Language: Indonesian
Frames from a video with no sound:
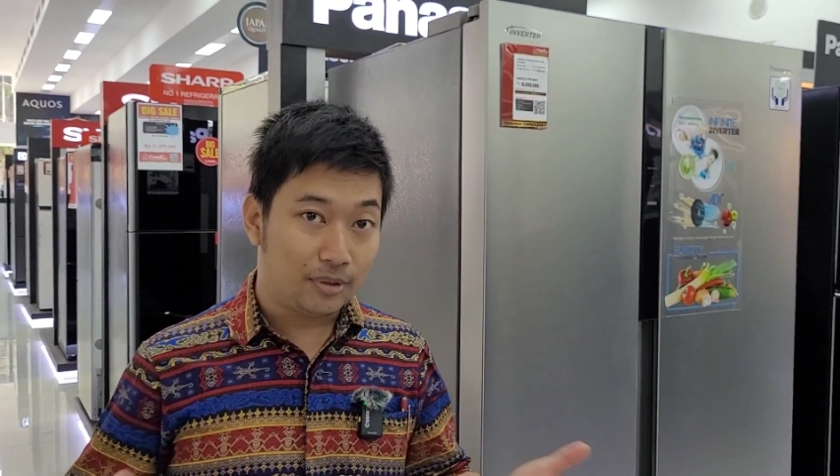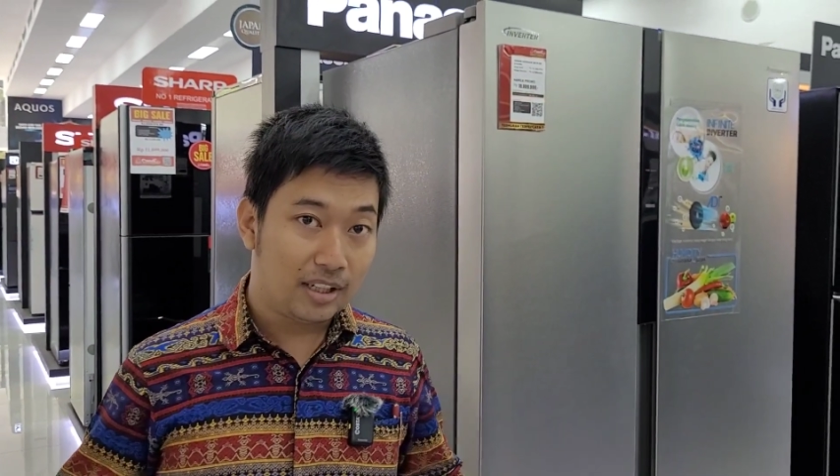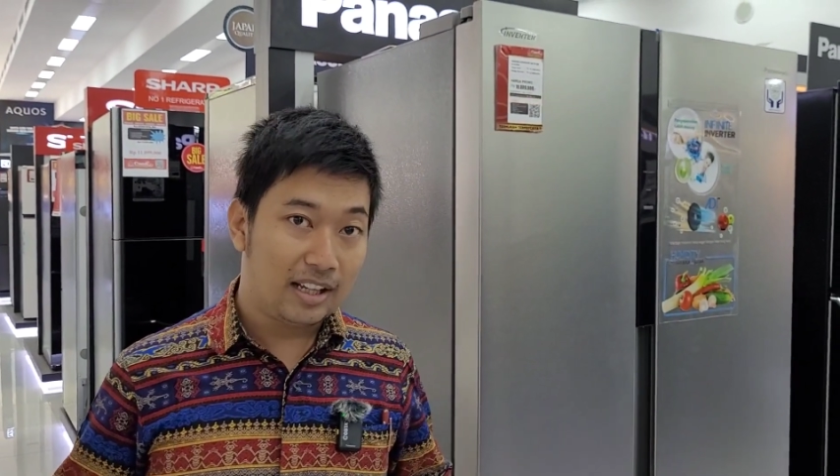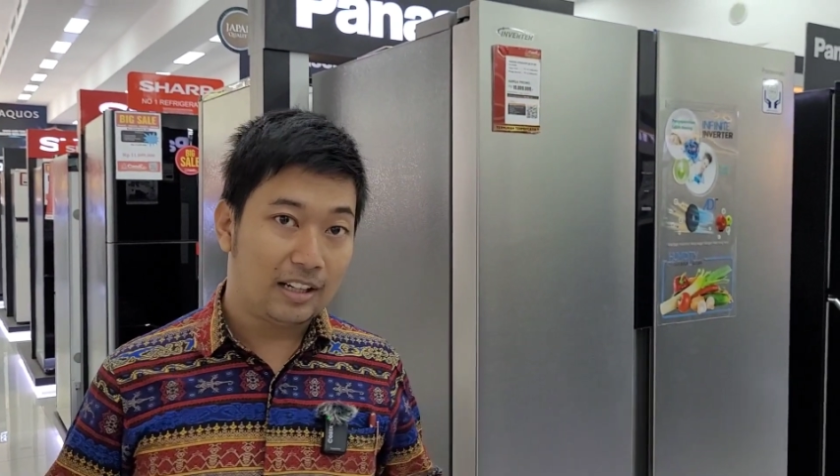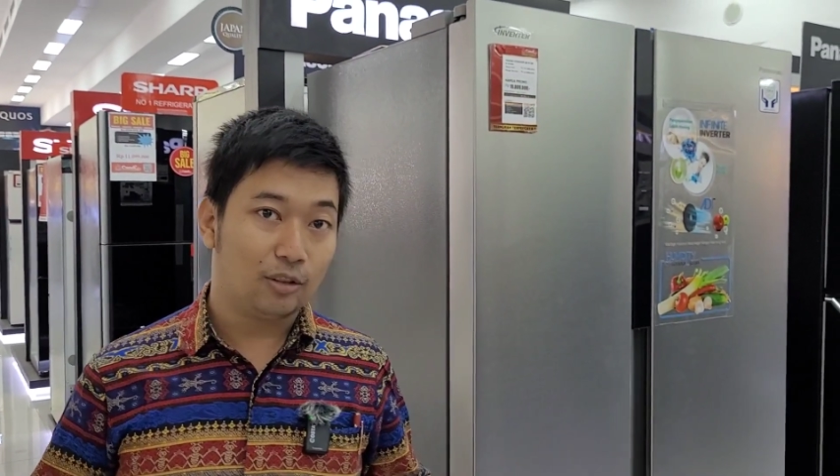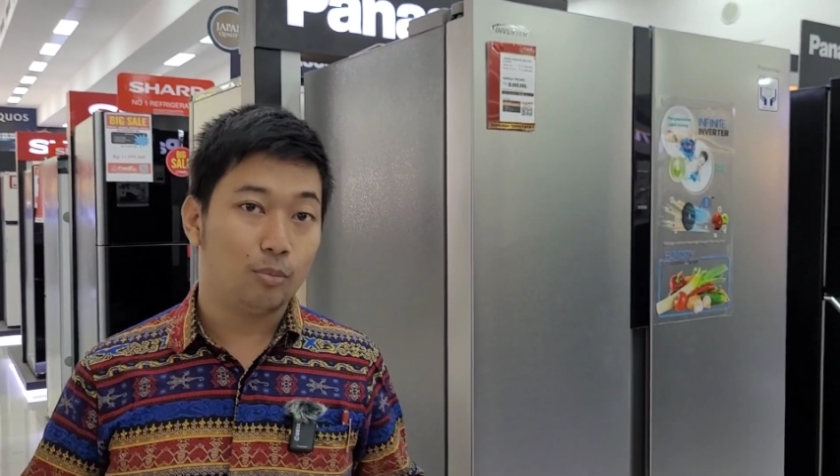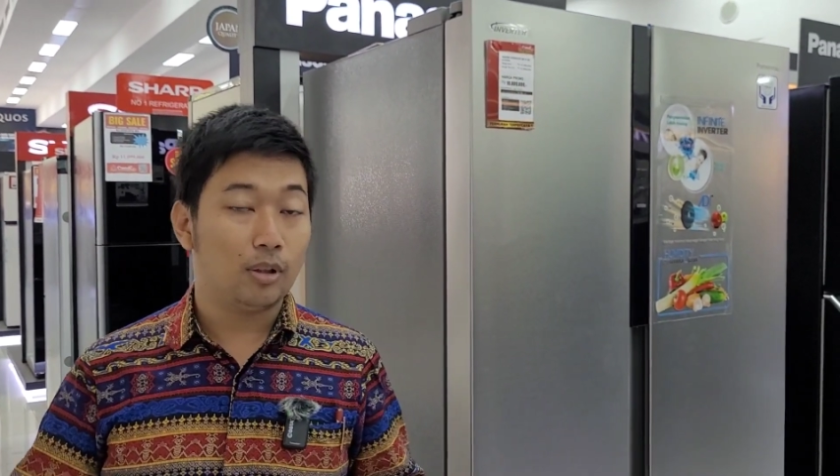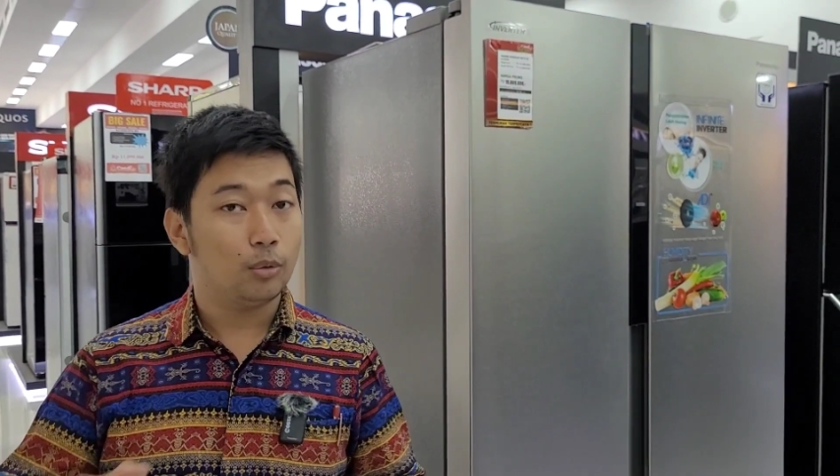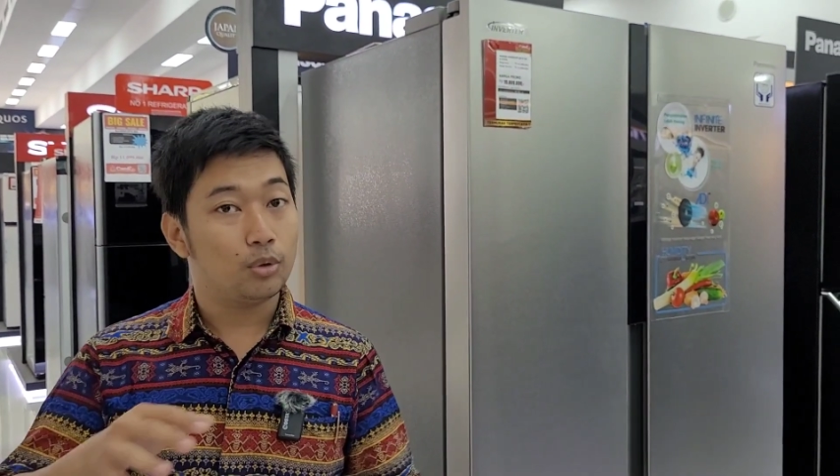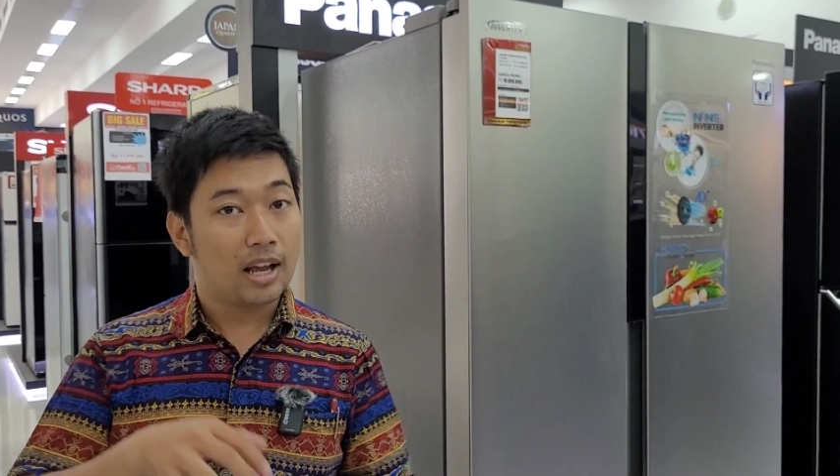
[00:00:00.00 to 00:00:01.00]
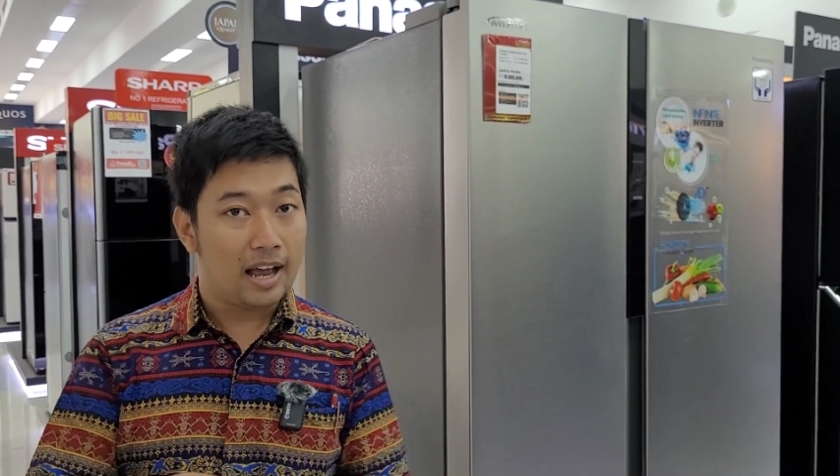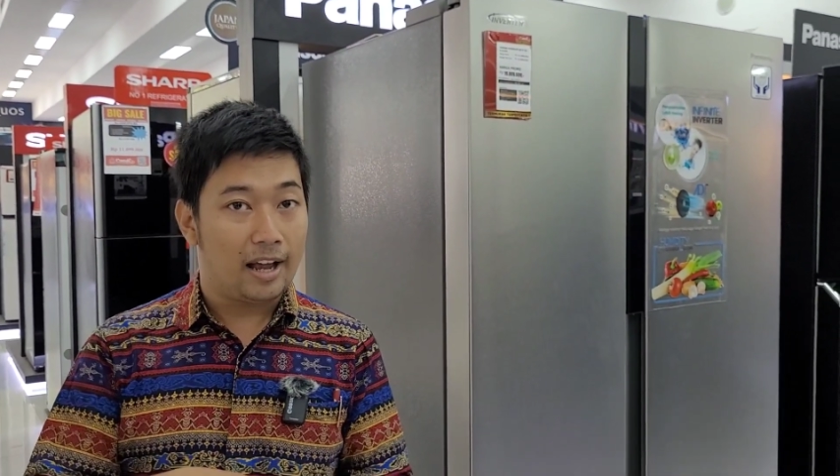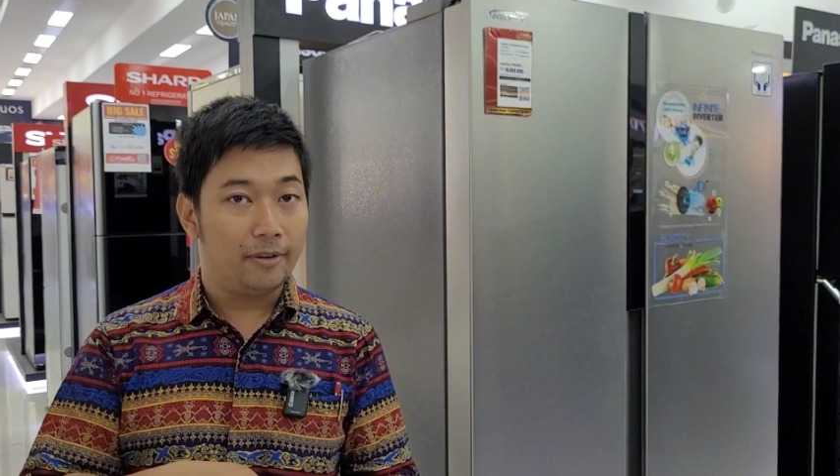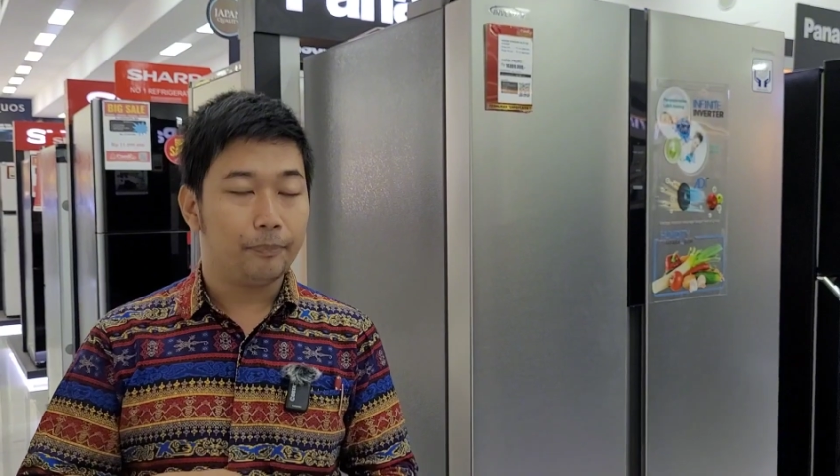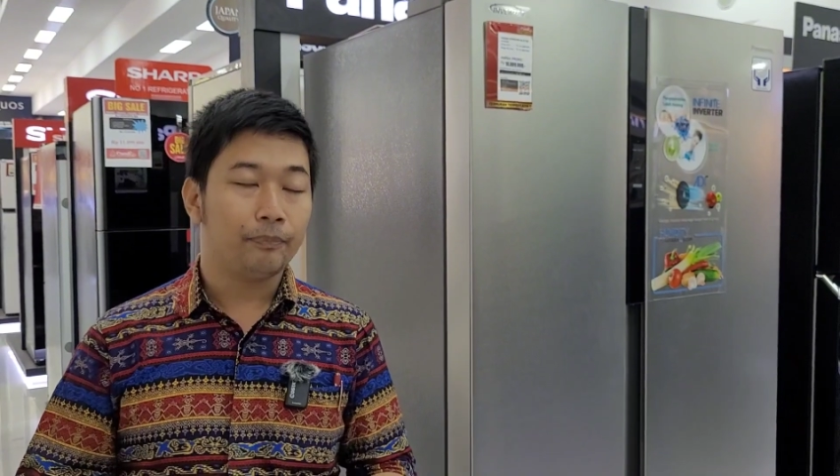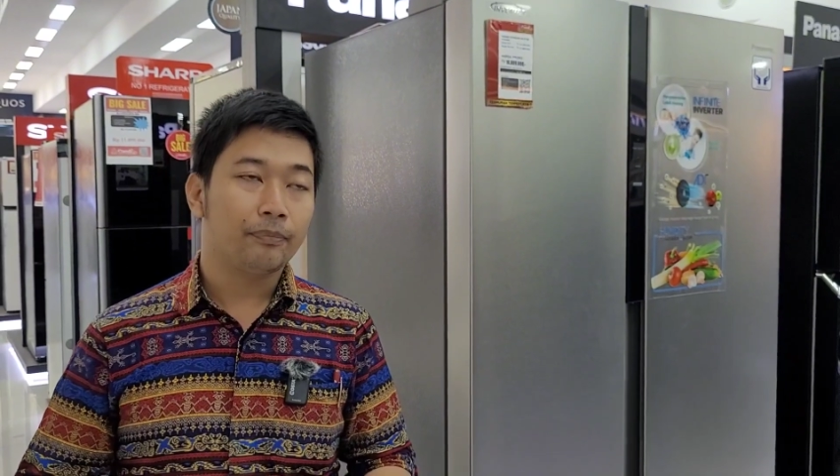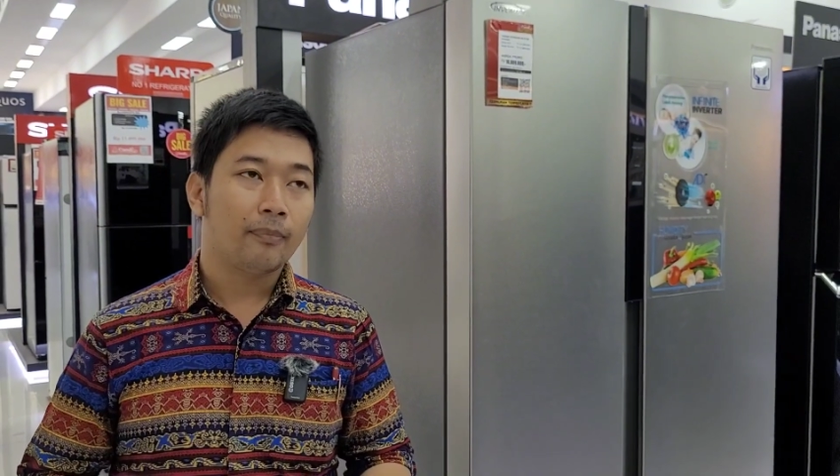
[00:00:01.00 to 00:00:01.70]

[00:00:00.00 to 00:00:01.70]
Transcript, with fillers: besar atau buat usaha